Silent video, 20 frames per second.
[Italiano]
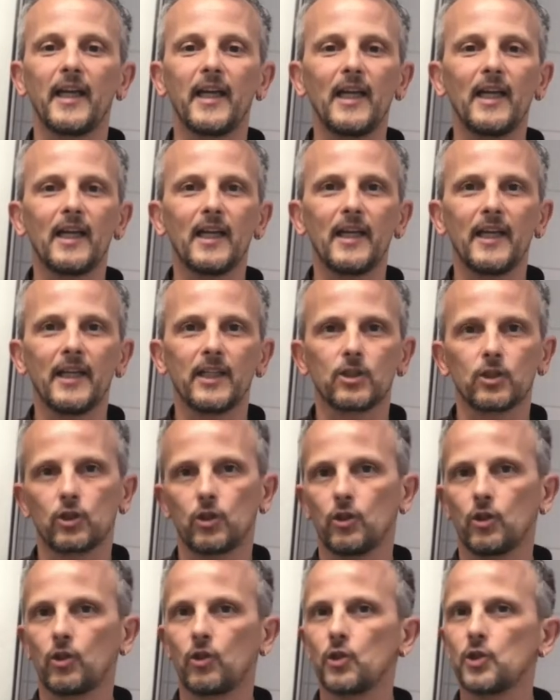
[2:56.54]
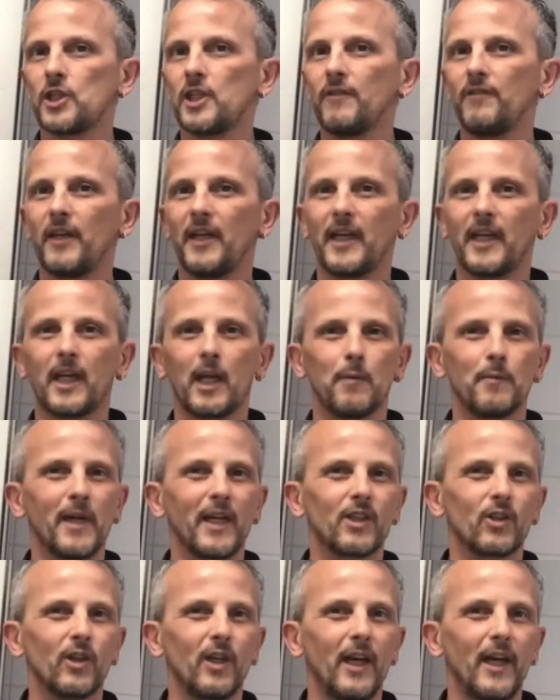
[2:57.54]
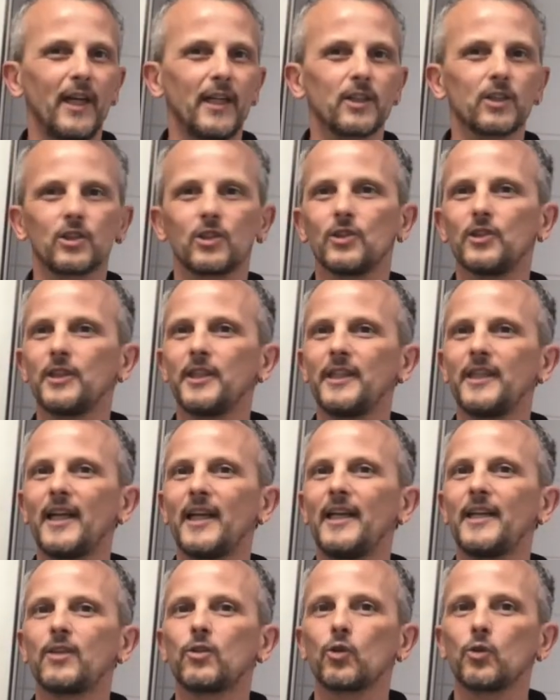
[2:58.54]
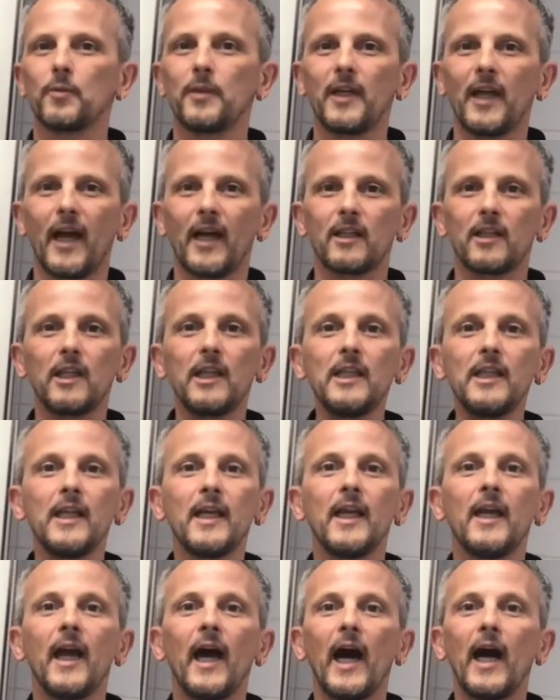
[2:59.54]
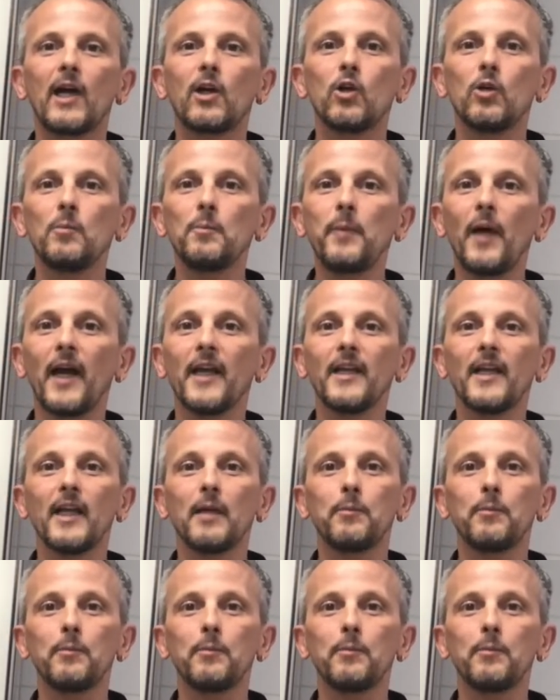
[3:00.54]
e la lesso, così viene chiamato il lesso in dialetto urbinata, accompagna la